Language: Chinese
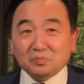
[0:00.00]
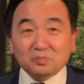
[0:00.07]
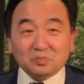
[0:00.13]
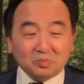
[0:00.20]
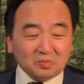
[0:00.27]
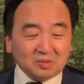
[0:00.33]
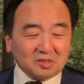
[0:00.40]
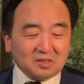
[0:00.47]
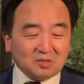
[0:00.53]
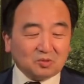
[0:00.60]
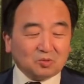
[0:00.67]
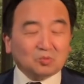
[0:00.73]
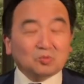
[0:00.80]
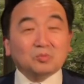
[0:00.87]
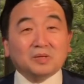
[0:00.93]
不是
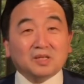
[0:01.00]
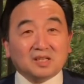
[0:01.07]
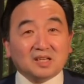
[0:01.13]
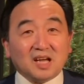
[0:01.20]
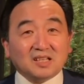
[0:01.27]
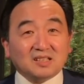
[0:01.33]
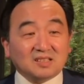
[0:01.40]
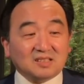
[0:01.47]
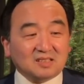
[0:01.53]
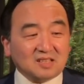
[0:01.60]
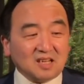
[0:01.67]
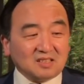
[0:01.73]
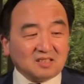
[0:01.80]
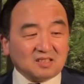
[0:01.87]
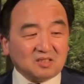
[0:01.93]
毒品来的，
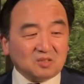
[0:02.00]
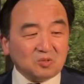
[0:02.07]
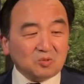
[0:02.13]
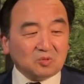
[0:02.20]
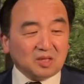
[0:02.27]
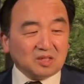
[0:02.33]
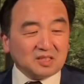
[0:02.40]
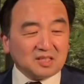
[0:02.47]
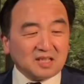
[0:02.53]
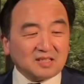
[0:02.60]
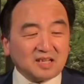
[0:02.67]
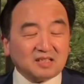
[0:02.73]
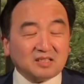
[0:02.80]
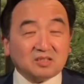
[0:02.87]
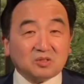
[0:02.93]
他只是用了现
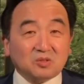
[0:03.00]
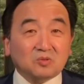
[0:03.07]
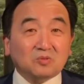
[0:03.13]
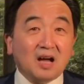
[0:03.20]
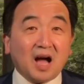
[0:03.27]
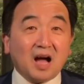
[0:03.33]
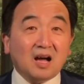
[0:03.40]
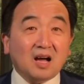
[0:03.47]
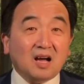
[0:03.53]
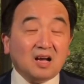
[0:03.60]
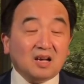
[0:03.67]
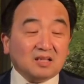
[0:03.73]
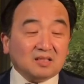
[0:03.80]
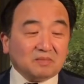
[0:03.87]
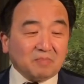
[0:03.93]
在的手法，
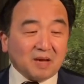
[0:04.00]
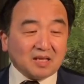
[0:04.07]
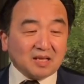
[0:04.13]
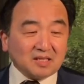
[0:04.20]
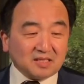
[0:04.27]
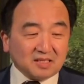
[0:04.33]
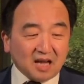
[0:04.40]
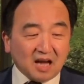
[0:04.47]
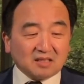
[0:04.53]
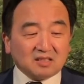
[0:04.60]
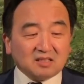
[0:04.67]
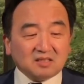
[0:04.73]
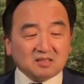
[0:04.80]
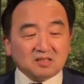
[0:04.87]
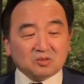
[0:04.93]
把它讲
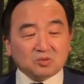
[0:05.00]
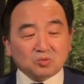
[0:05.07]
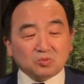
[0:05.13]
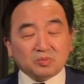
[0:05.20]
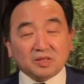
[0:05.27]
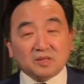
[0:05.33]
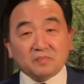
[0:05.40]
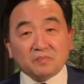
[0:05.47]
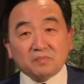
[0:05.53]
成是毒品。